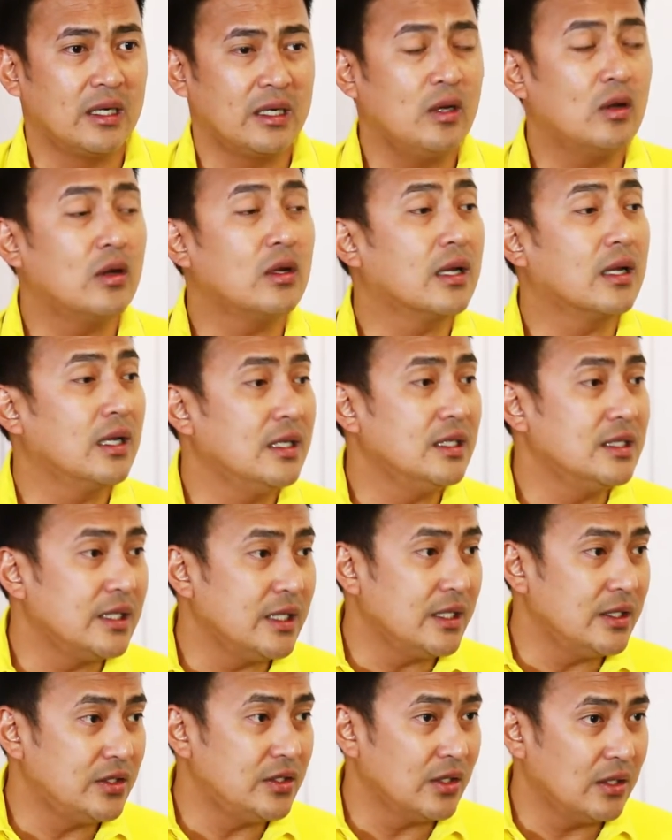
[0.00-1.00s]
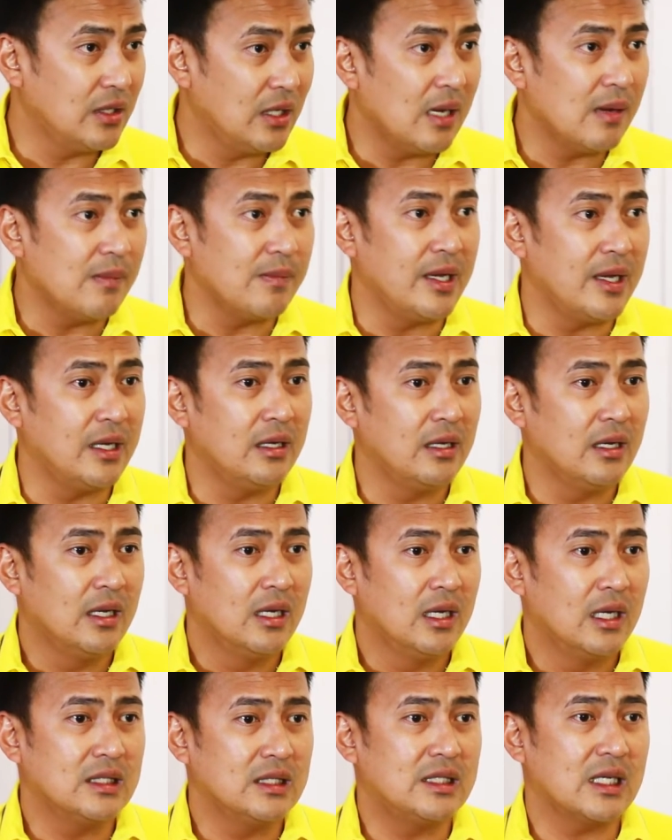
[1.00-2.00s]
reorganization
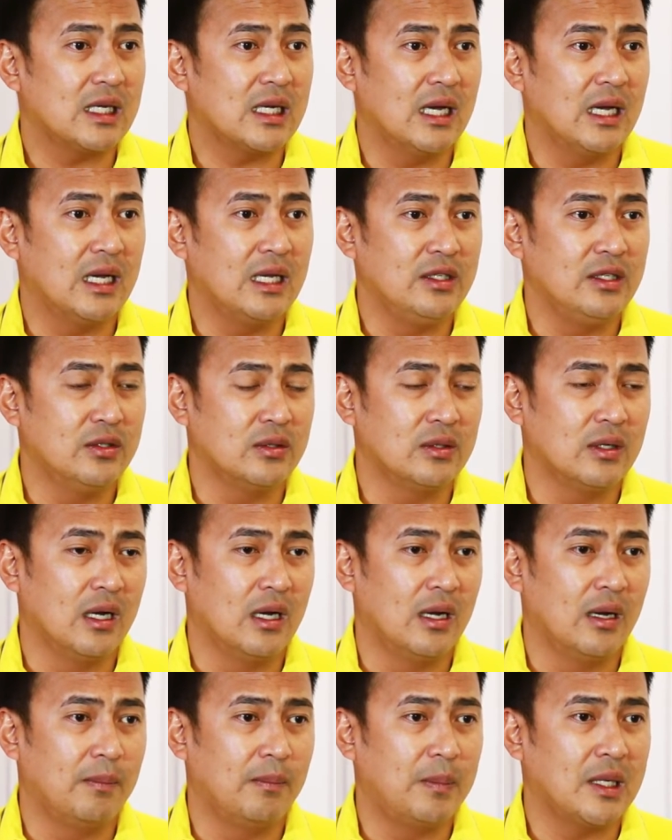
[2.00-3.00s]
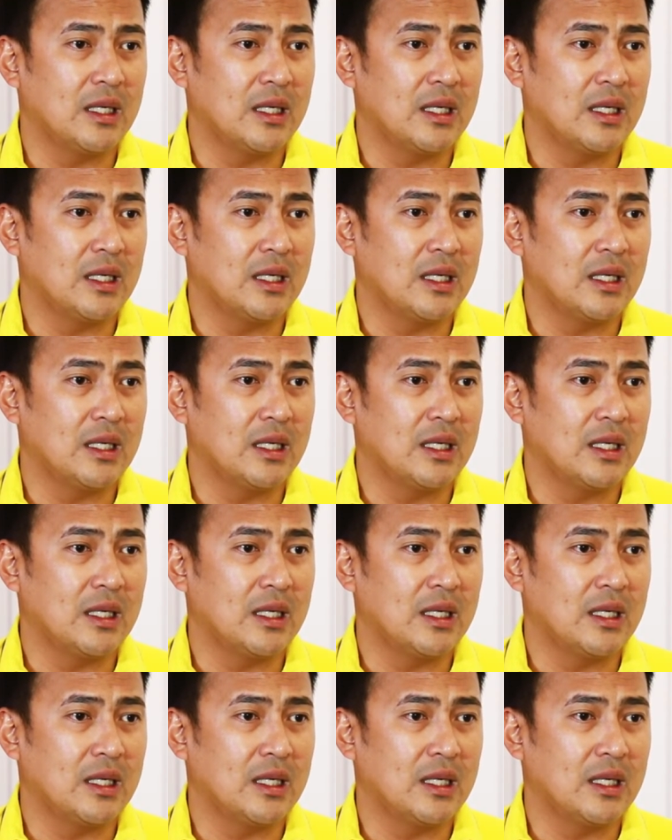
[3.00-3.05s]
namin at saka yung uh,